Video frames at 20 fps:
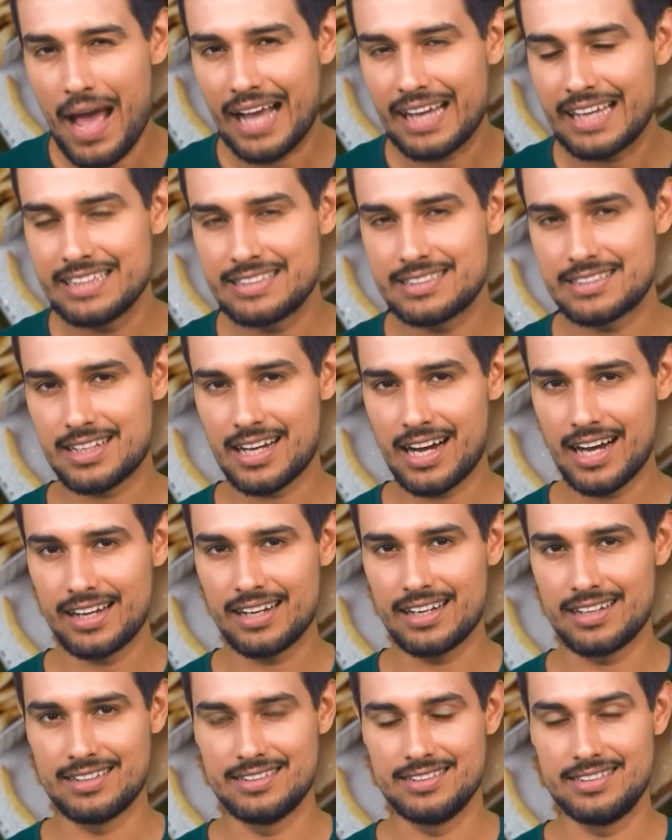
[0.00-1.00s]
पैकेज
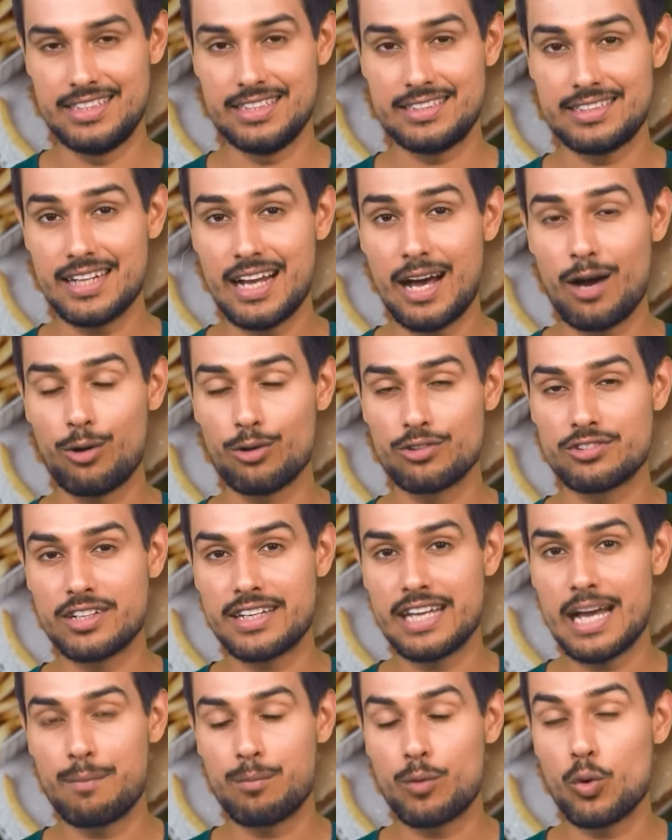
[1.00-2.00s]
खाना जितना हो
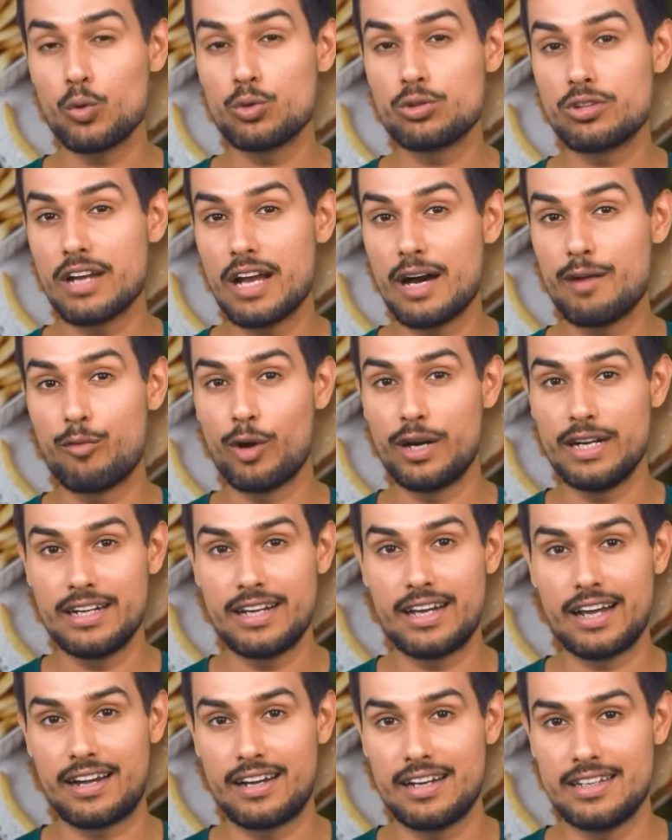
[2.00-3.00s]
सके आपको उतना
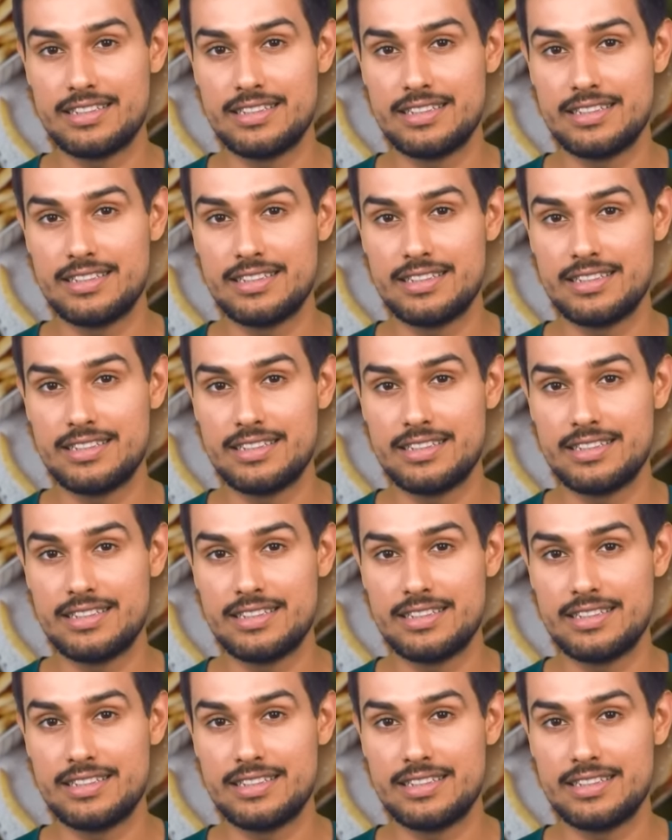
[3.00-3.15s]
अवॉइड करना